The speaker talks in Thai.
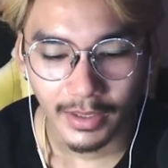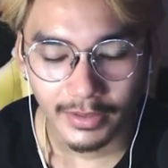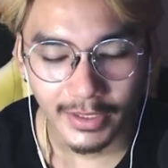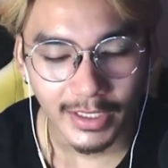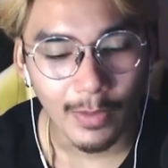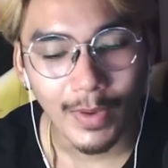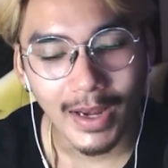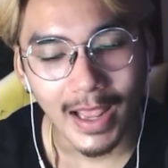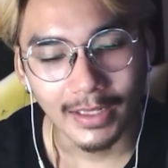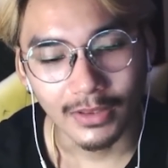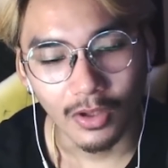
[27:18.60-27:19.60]
ทีนี้เวลา
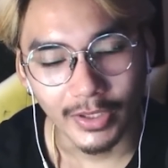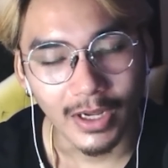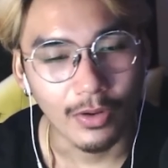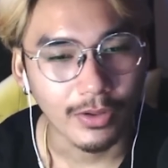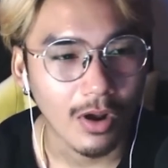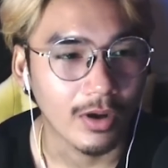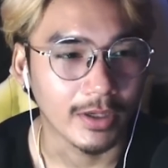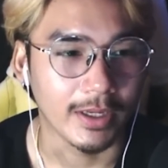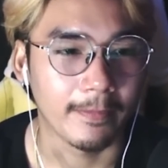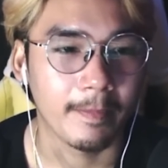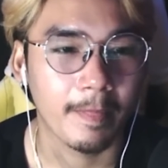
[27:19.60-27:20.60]
ตอนที่เขานอน
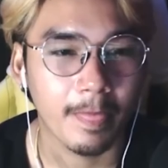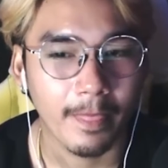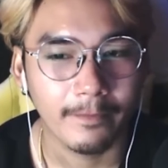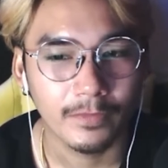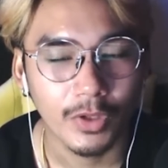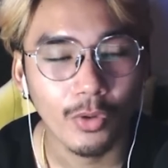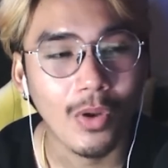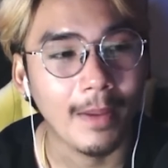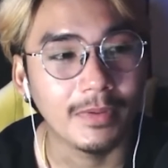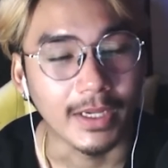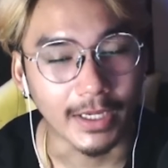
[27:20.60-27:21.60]
เนี่ยด้วยควา
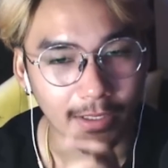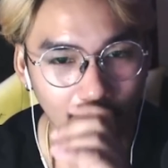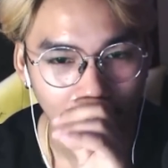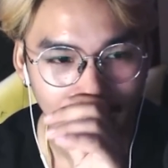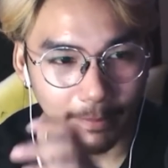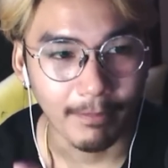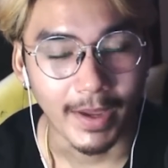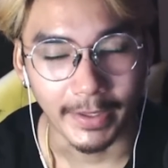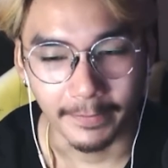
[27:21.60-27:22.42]
มเหนื่อยก็นอนหลับไป